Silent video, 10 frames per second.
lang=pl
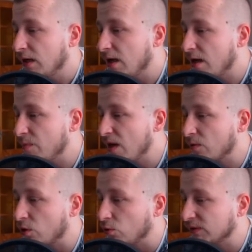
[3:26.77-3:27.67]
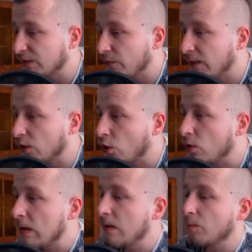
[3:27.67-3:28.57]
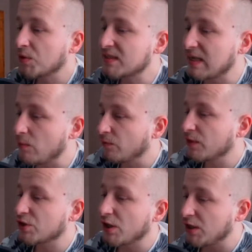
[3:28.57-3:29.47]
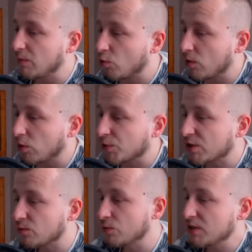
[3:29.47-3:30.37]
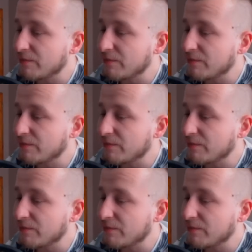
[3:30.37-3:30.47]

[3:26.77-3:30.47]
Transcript: a miałem go ustawionego pod samą wieżę i nie mogę go przesunąć.